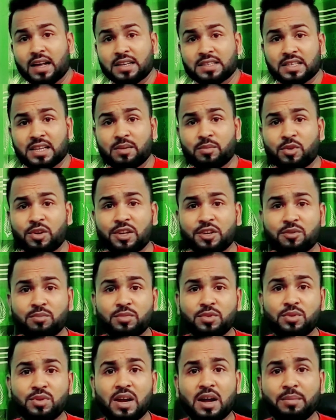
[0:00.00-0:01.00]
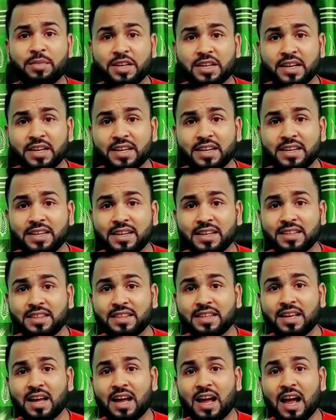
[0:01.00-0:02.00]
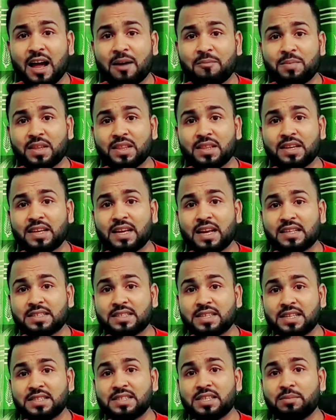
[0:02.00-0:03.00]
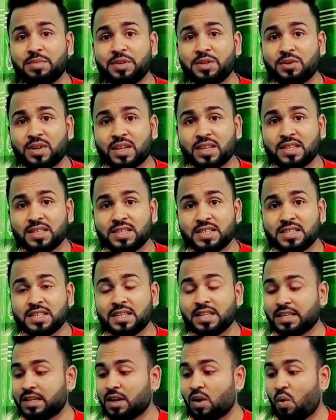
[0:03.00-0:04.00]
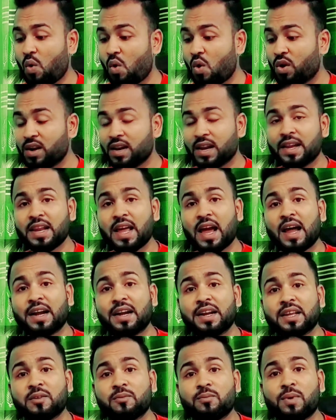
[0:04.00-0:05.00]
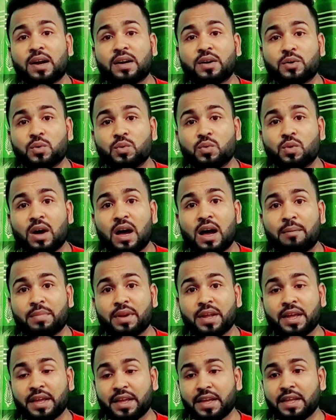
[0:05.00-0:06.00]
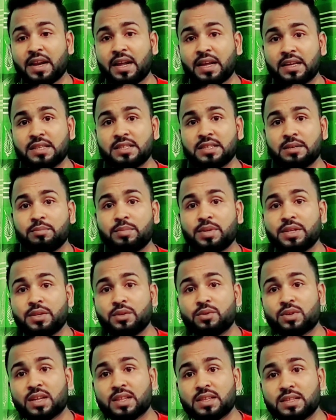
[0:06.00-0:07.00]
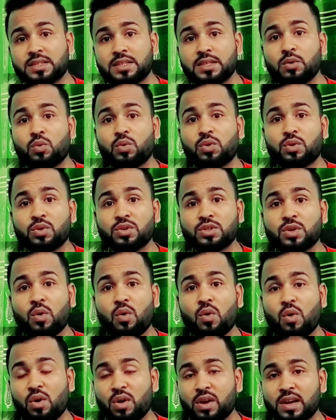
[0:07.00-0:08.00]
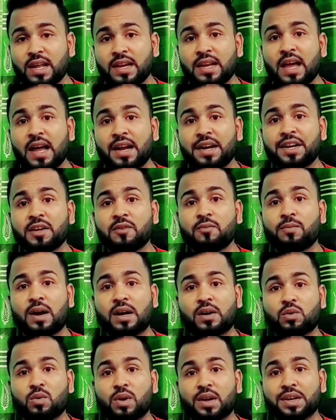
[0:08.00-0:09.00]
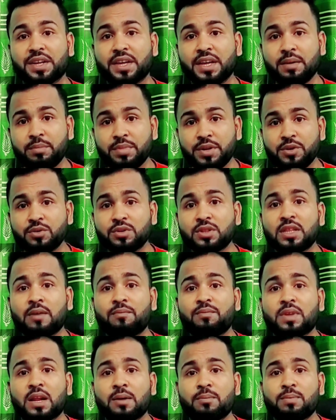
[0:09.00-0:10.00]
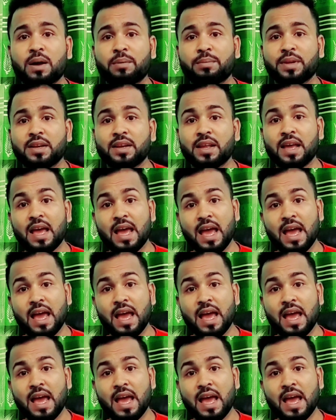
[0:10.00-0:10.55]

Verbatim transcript: আসসালামু আলাইকুম বন্ধুরা আমি টাইগার রিয়াদ আপনাদেরকে আজকের যে ভিডিওটা দিতেছি এটা অনলাইন আর্নিং পার্ট টু আমরা হের আগে যে ভিডিওটা দিছি ওটা হচ্ছে অনলাইন আর্নিং পার্ট ওয়ান এই ভিডিওতে আপনারা পাবেন